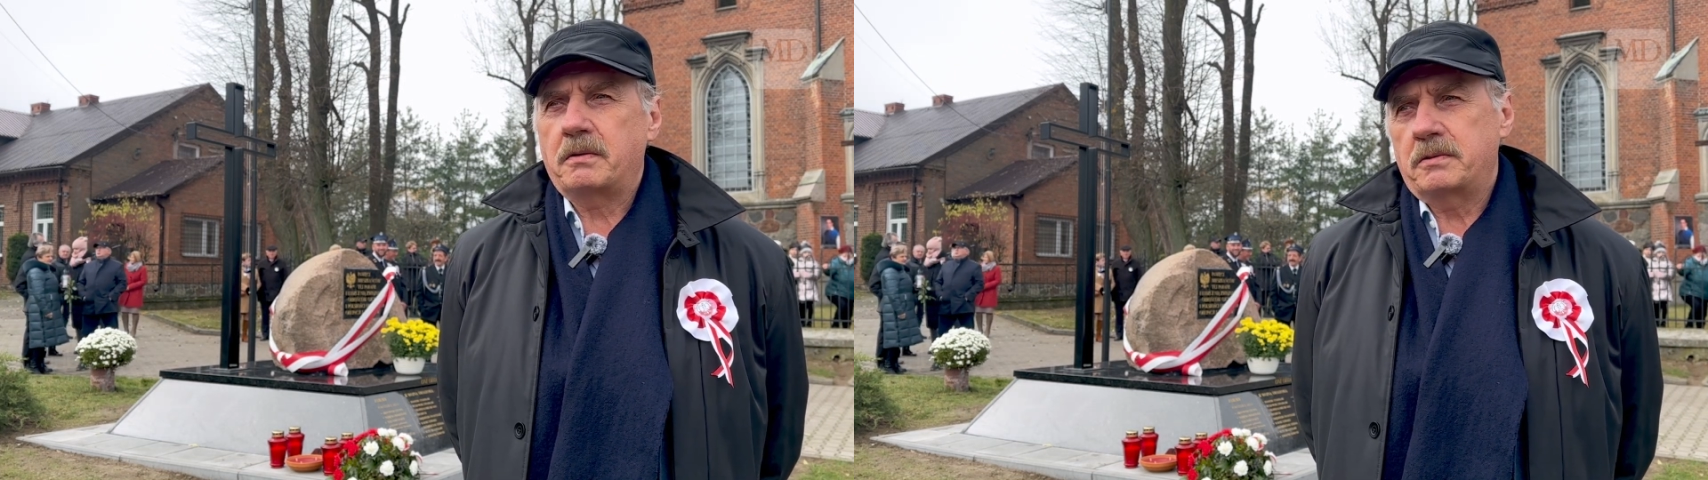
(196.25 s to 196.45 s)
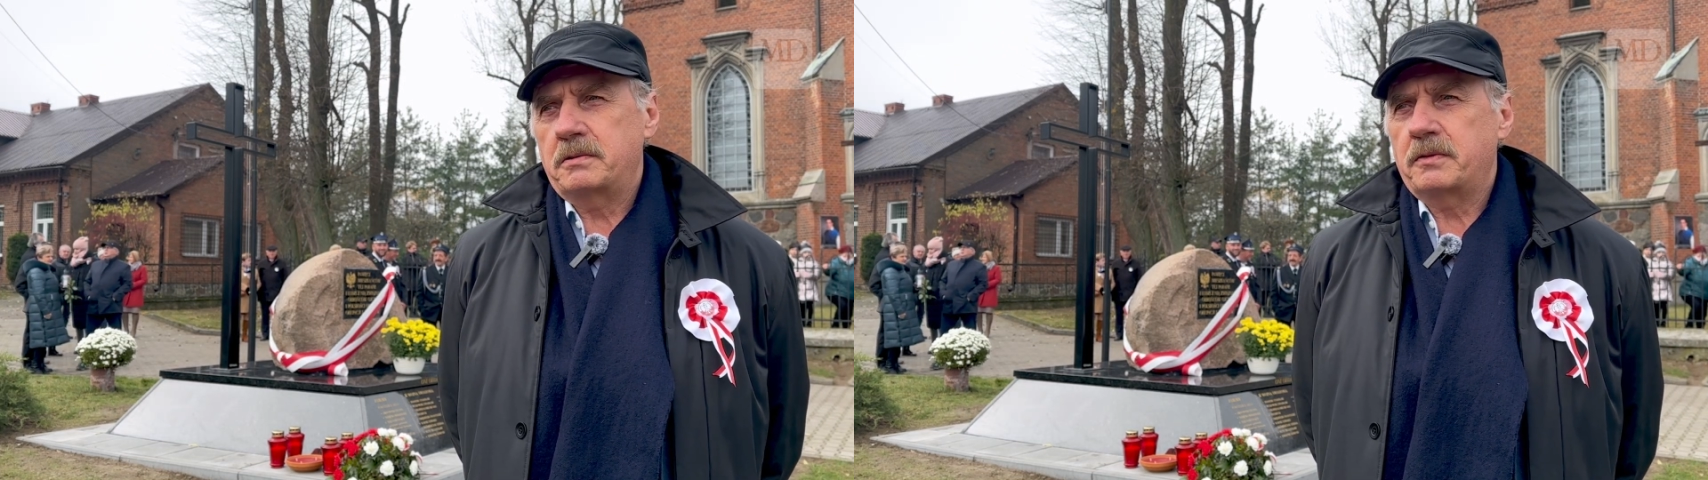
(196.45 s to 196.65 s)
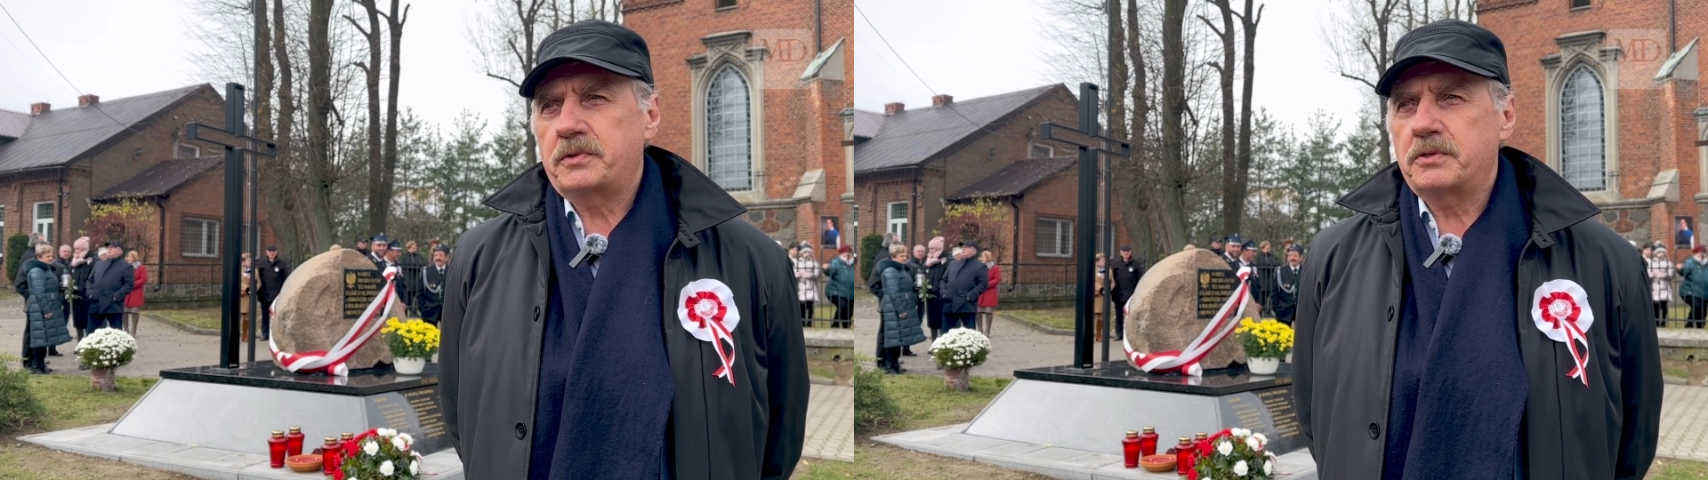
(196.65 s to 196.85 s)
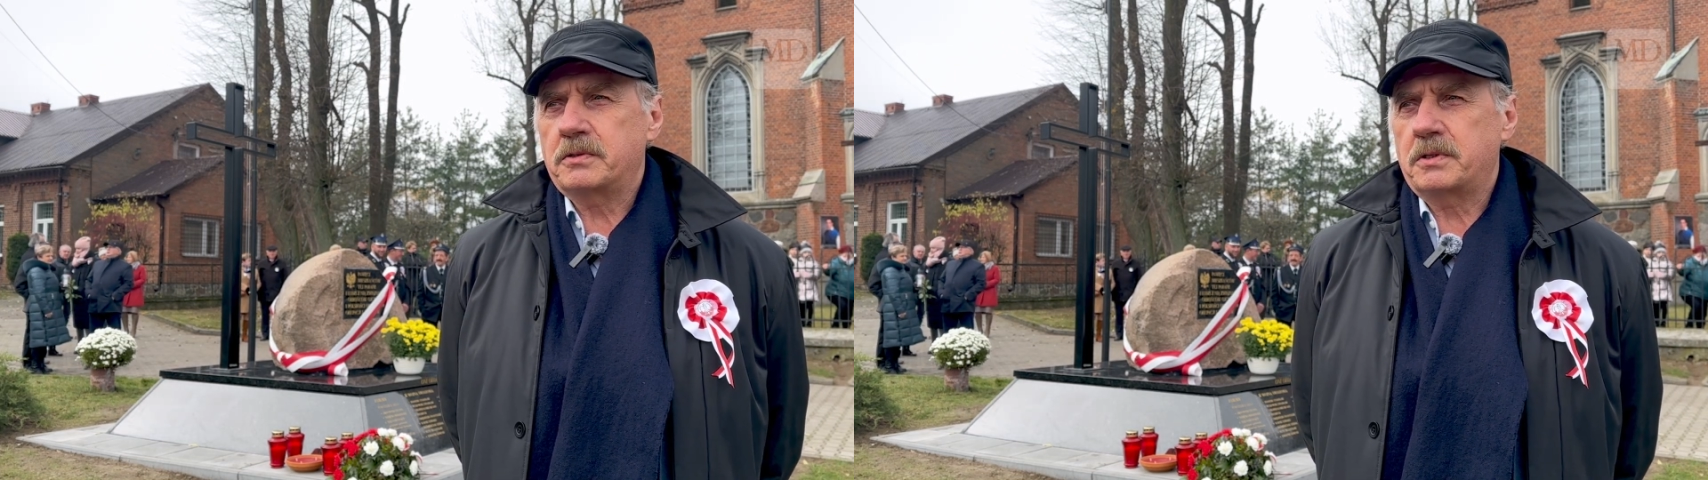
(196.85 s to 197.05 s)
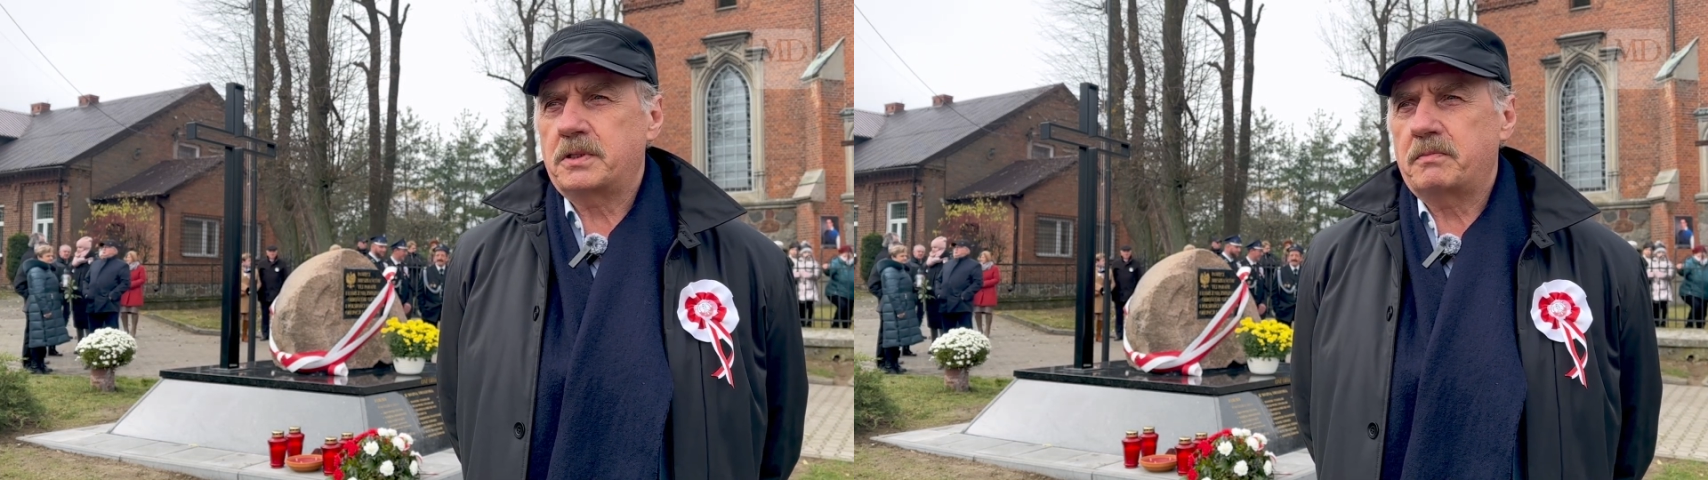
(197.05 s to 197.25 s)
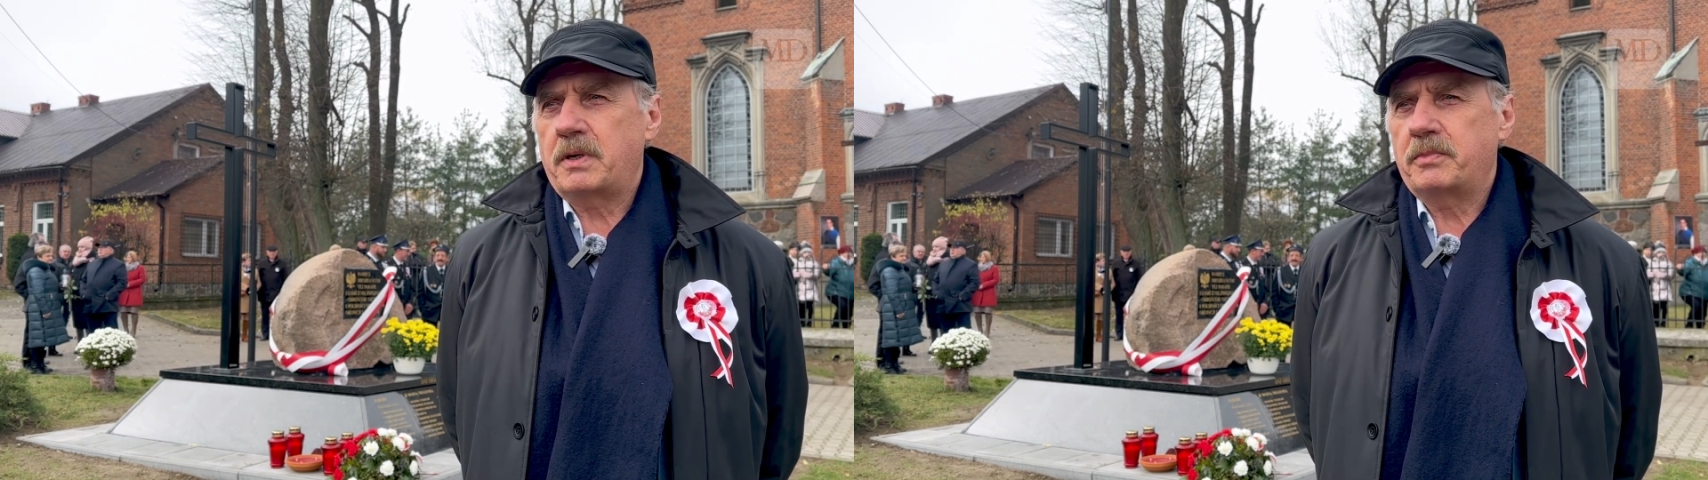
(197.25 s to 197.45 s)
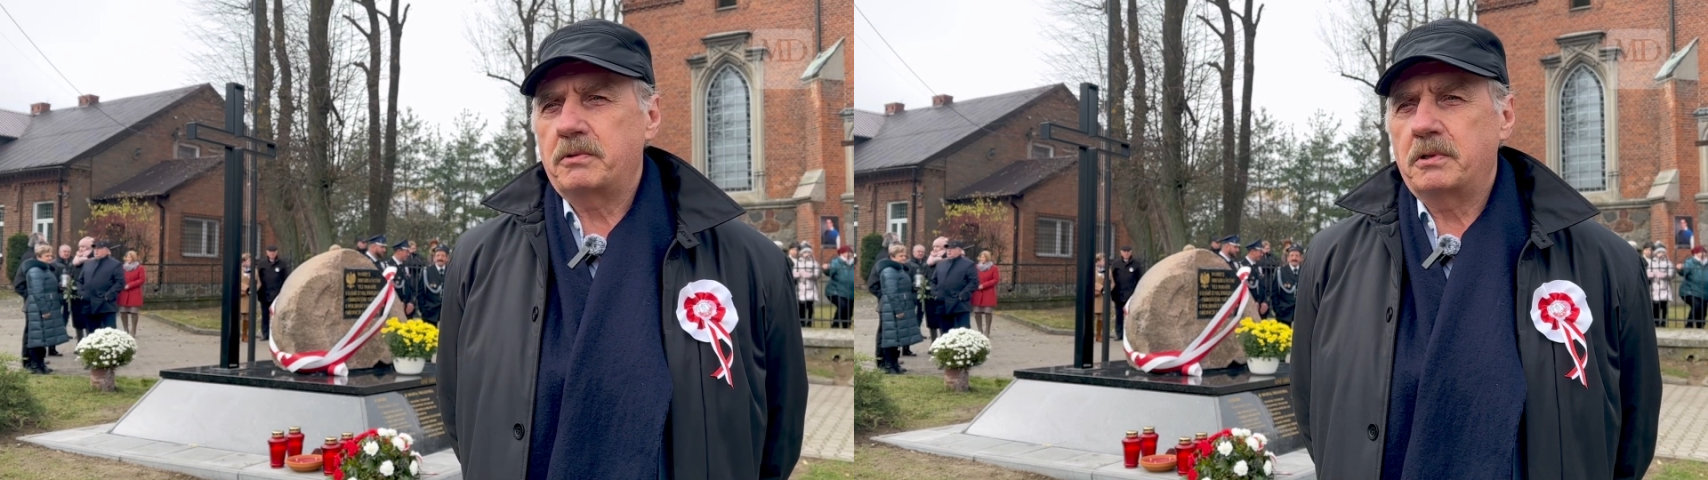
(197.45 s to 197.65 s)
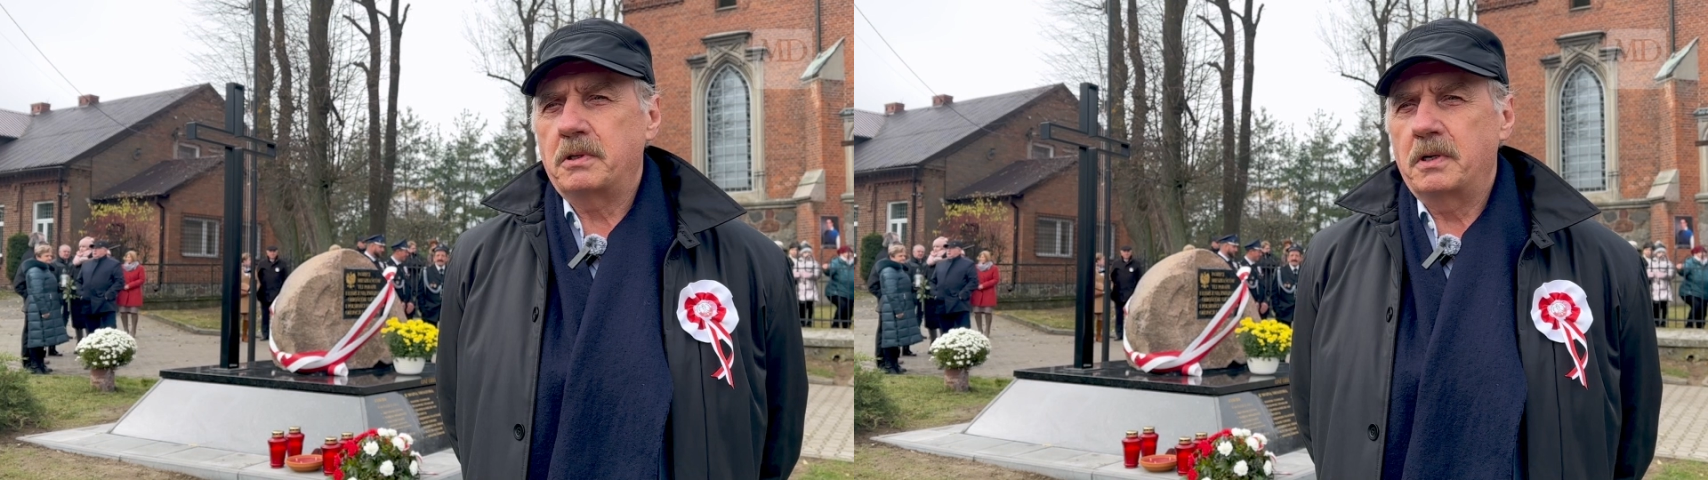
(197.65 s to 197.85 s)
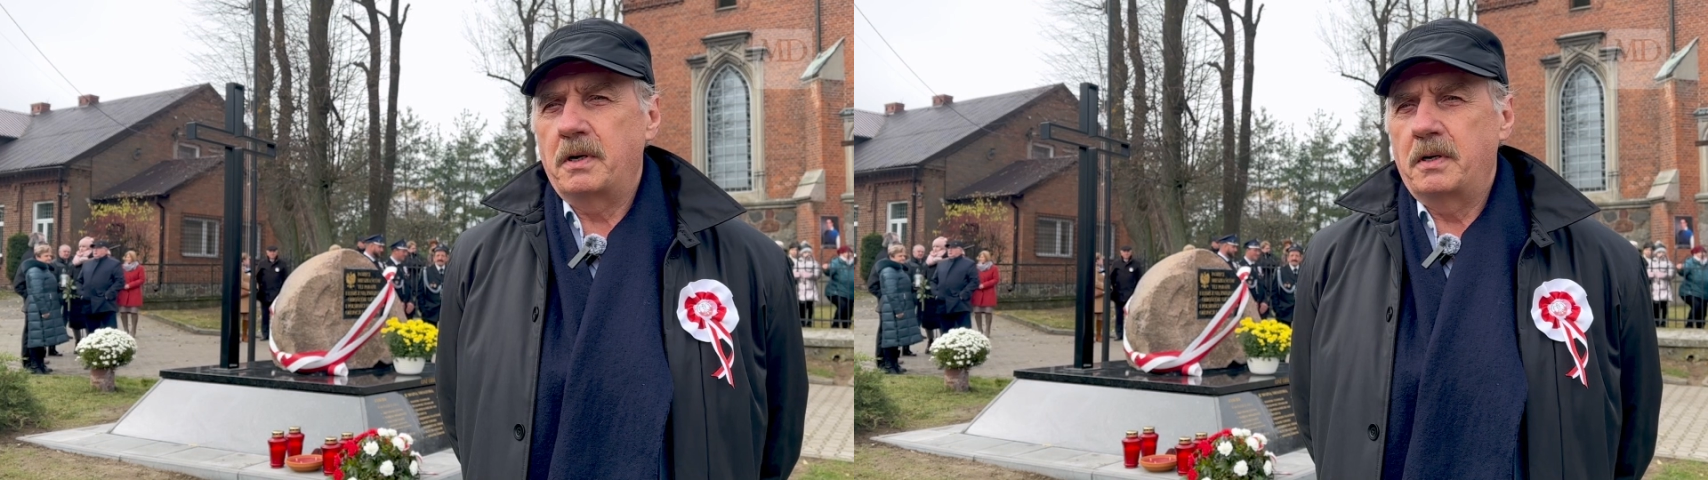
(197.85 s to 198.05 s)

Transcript: No i to wszystko trzeba było y,